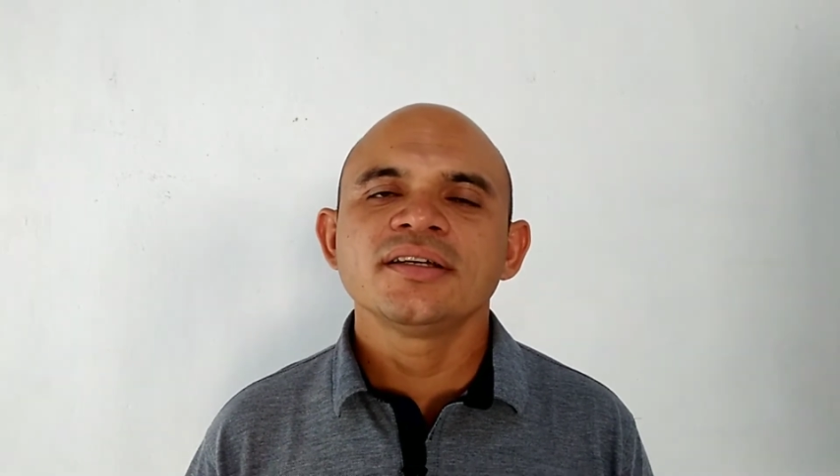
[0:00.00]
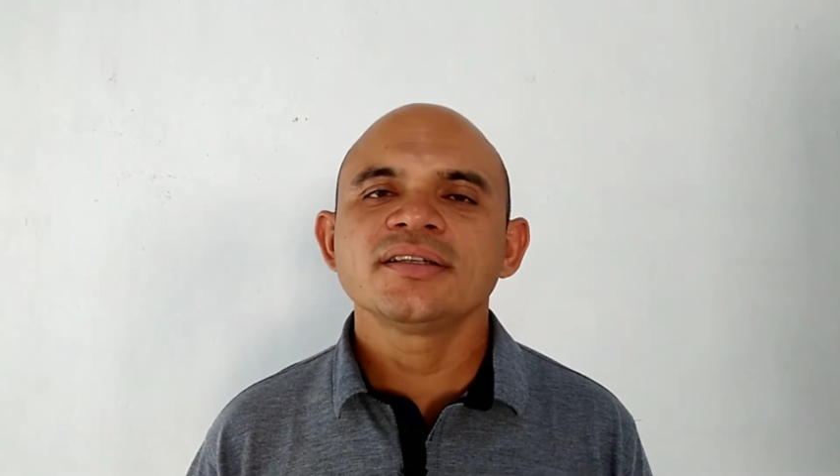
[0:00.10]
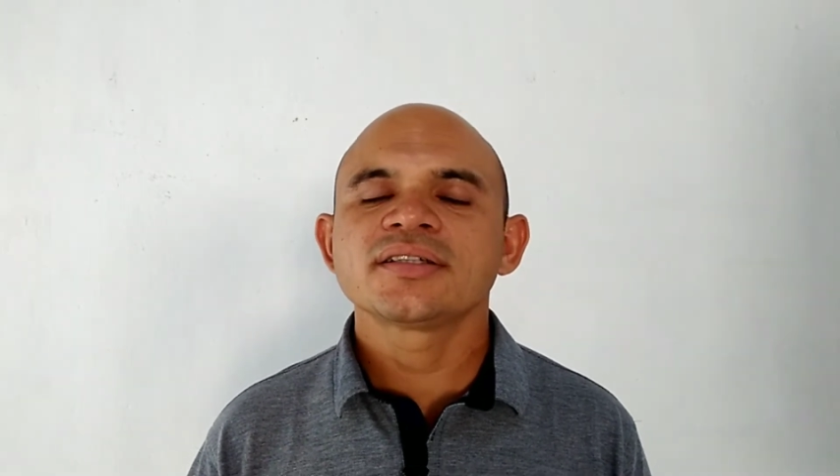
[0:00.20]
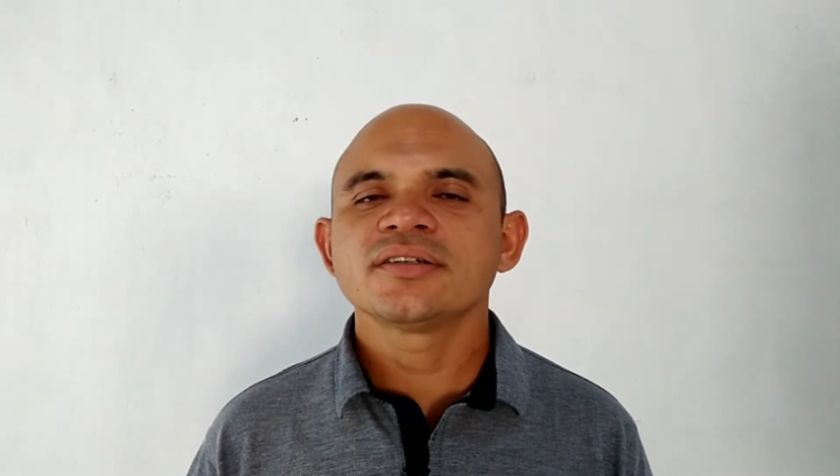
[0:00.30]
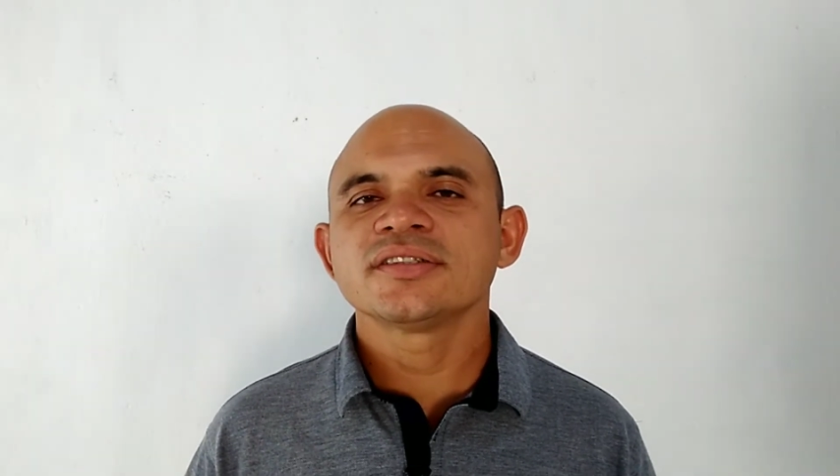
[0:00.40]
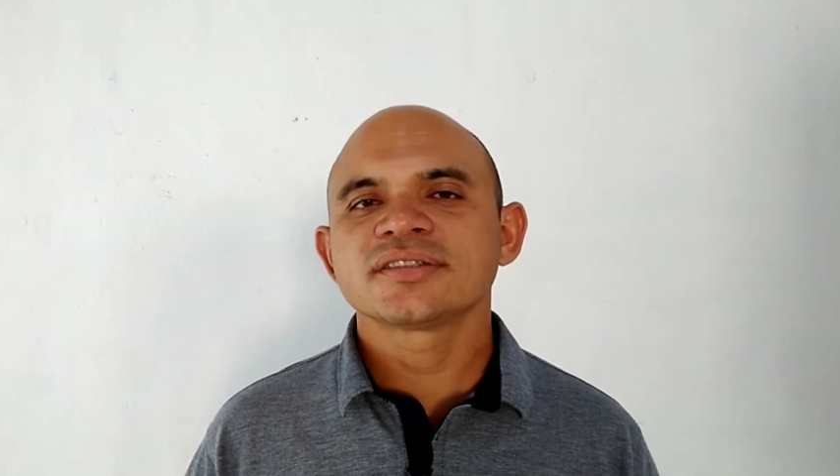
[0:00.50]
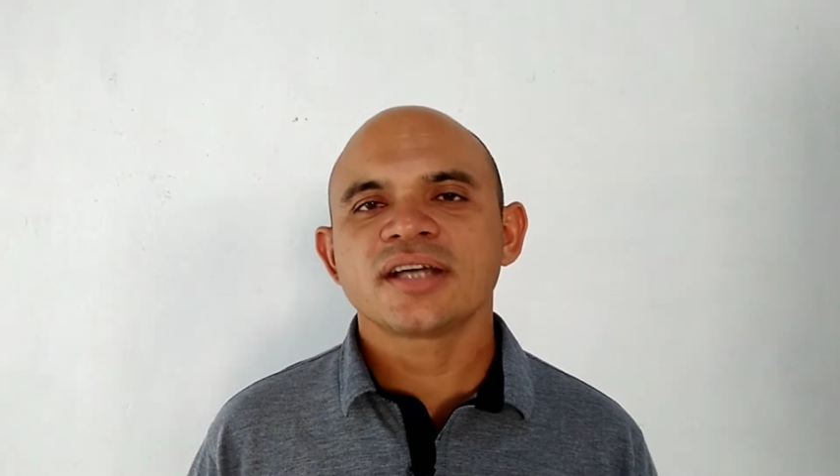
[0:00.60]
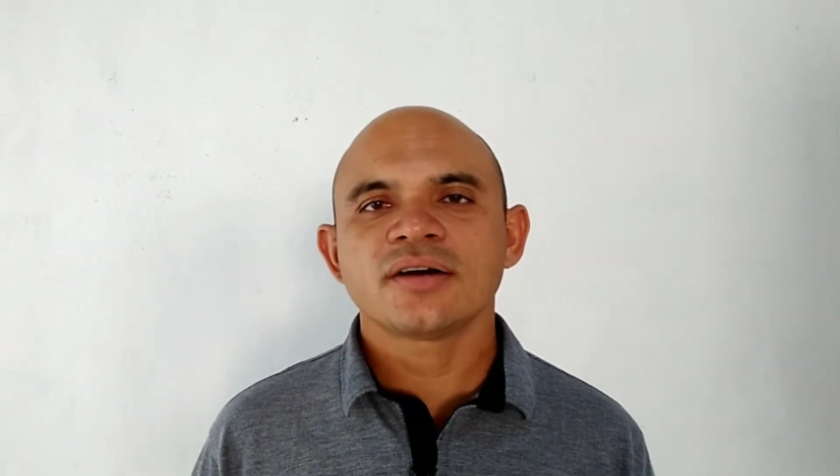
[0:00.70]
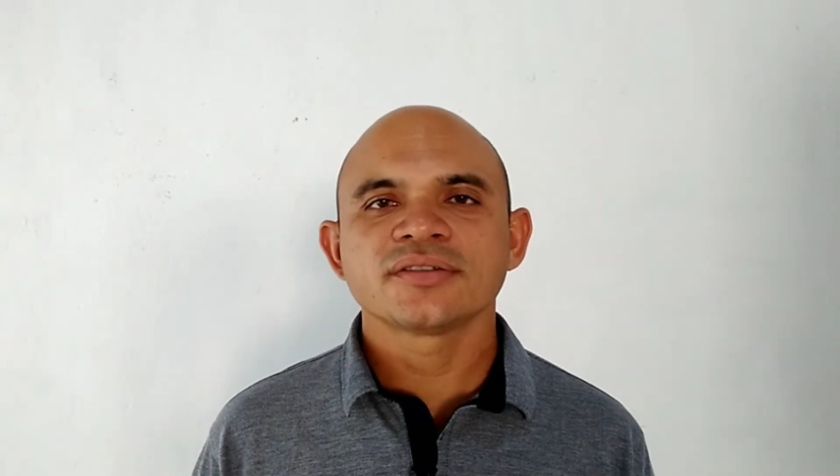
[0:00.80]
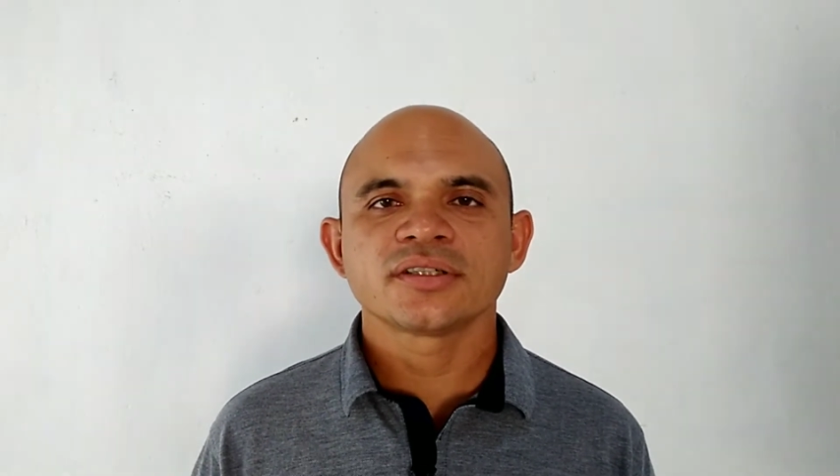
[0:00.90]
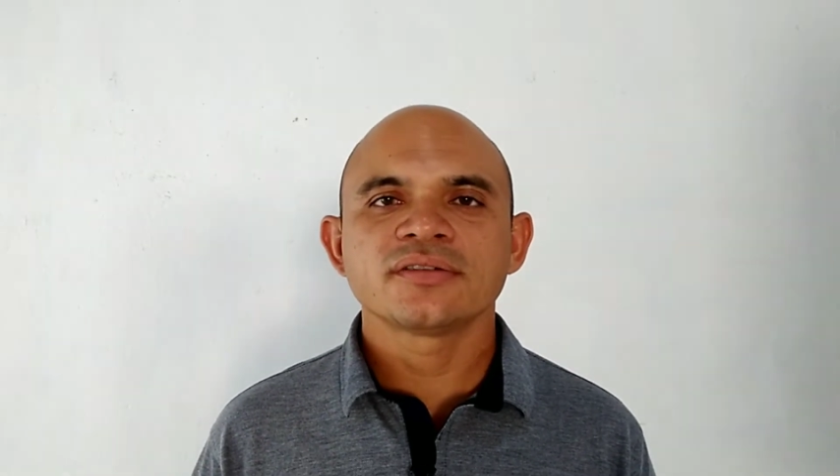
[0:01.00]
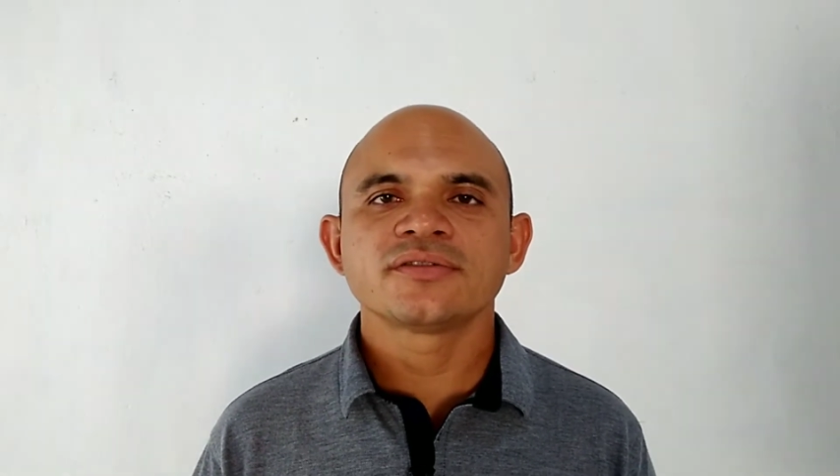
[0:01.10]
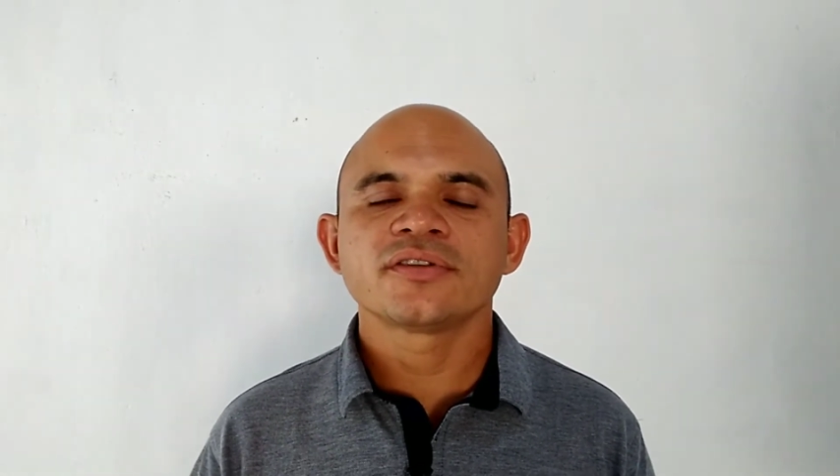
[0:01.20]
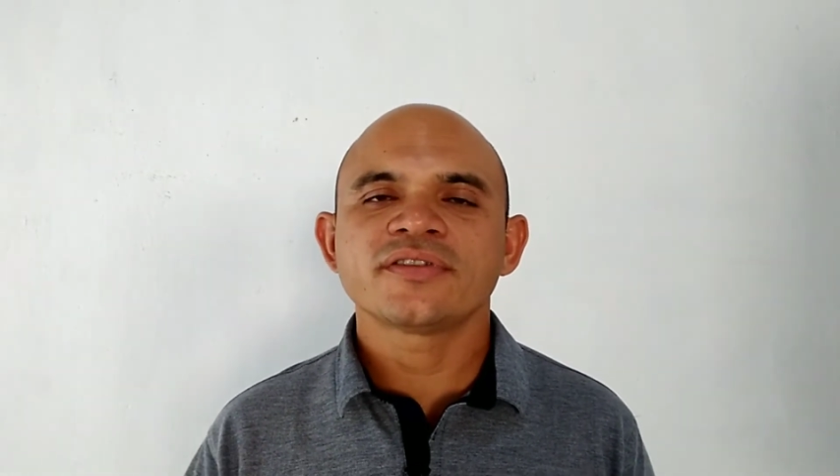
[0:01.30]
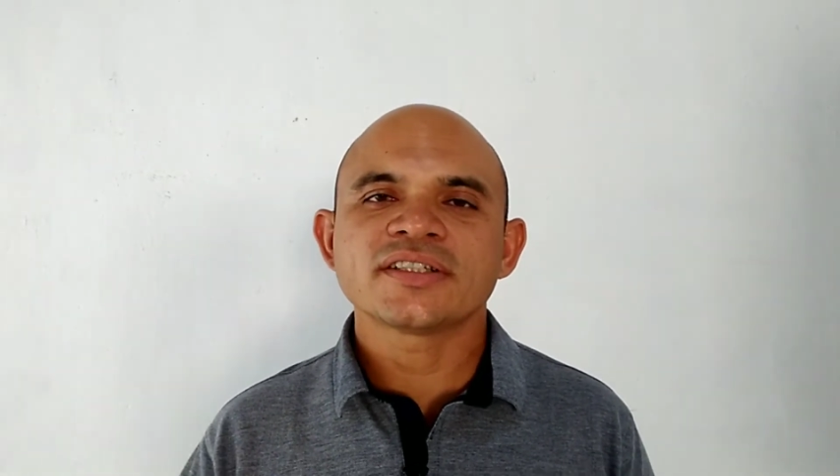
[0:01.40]
Então eu disse, ah, então eu
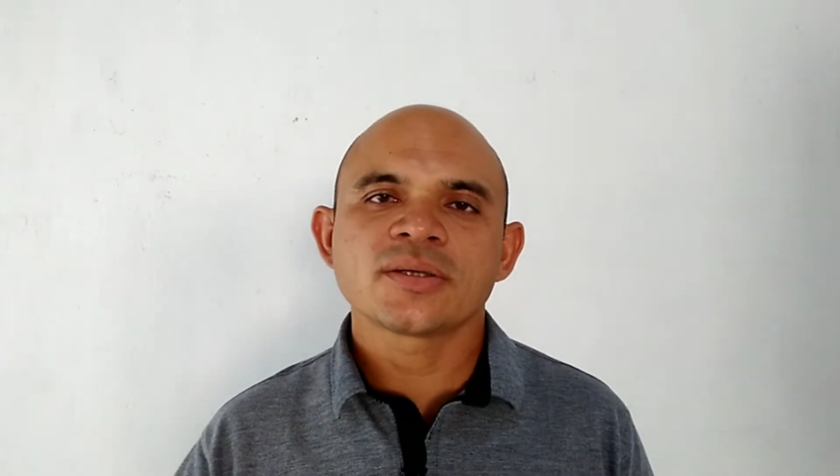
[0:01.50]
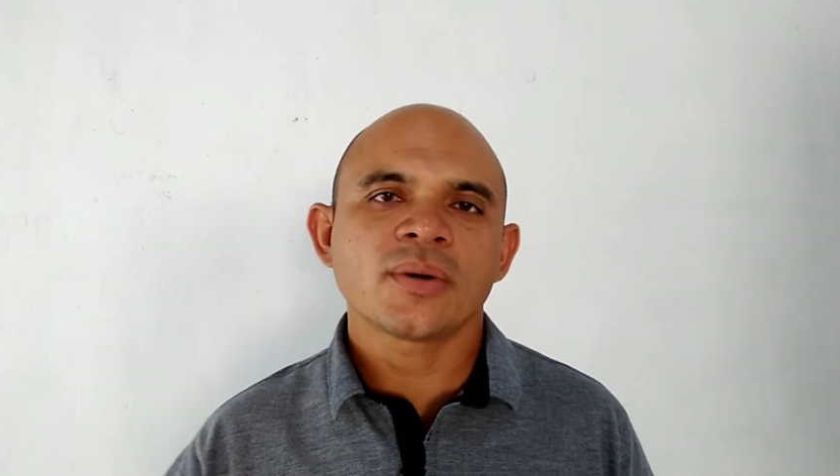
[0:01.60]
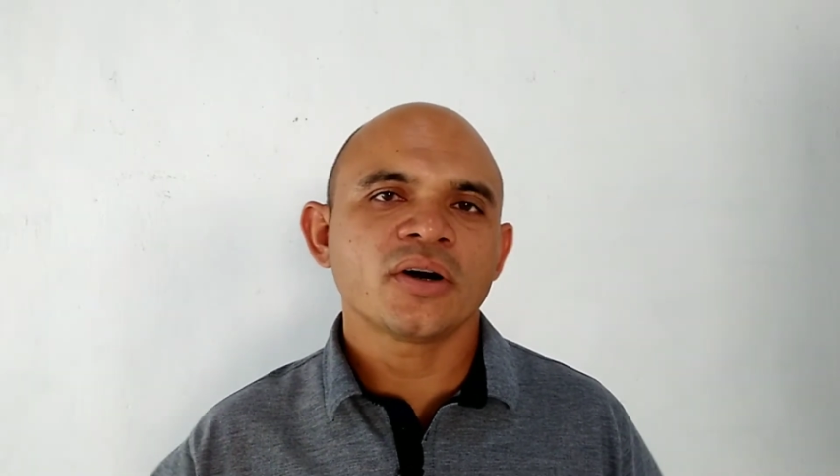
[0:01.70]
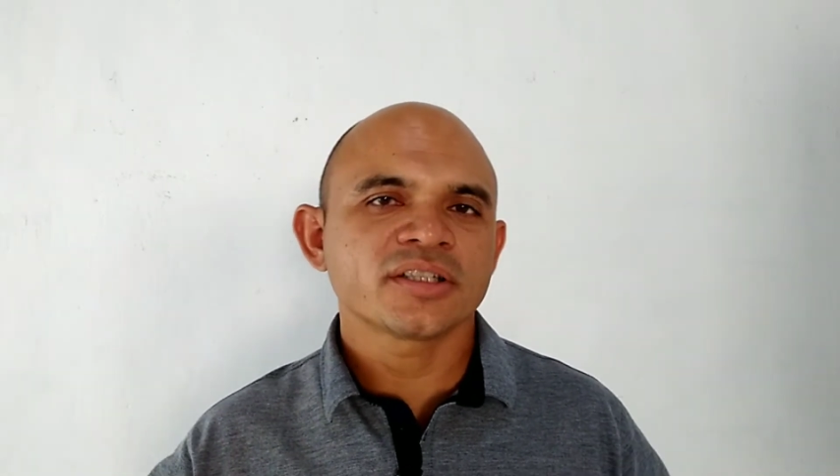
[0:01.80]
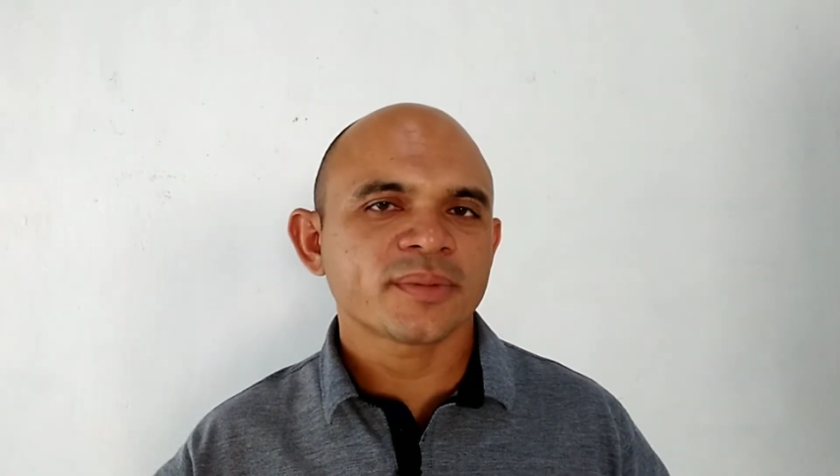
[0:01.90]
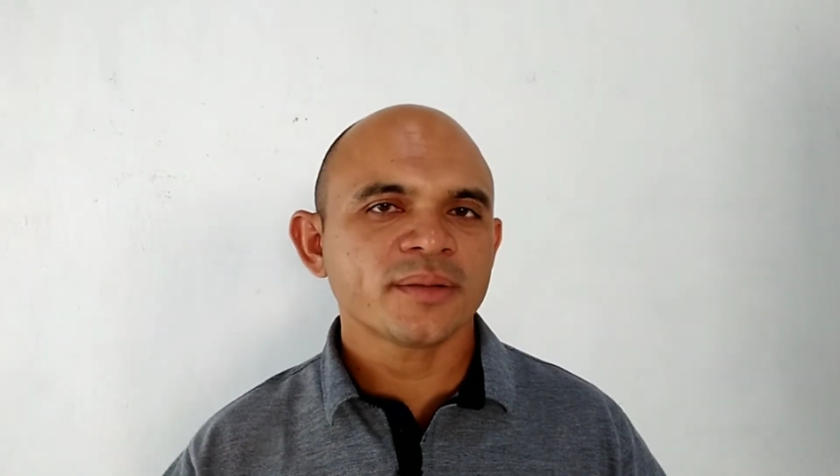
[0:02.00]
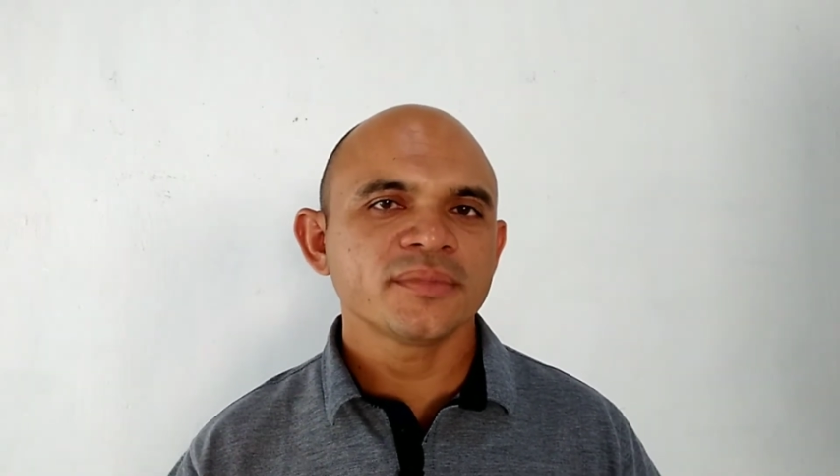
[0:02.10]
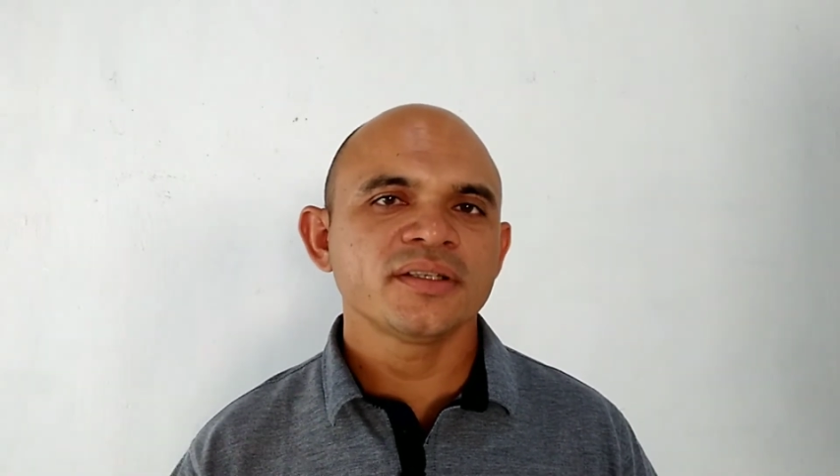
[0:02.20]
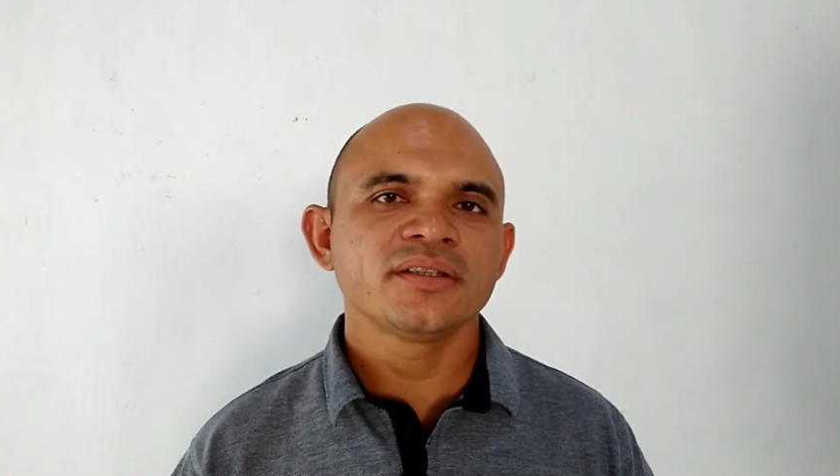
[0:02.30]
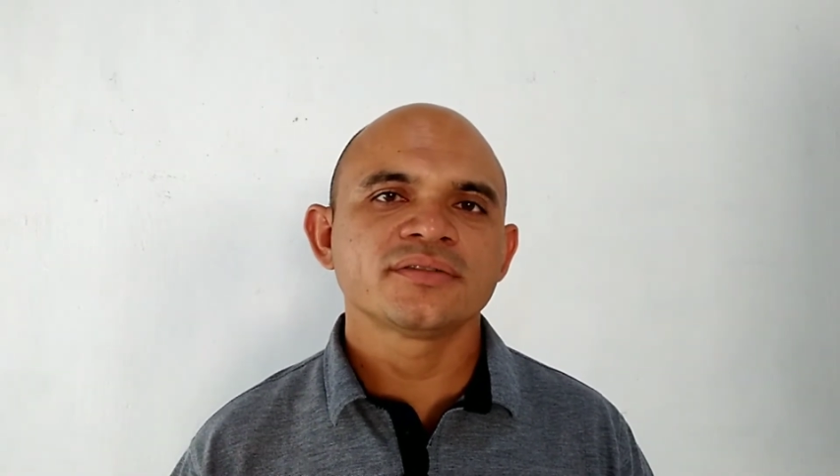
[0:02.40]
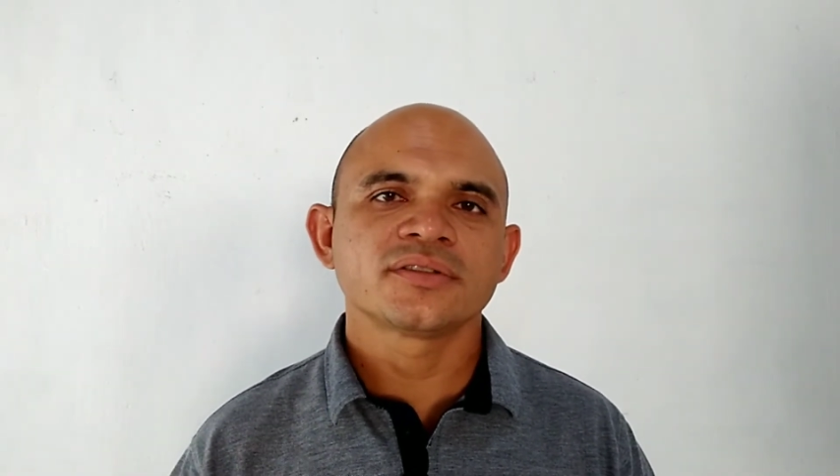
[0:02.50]
vou fazer uma horta para mim,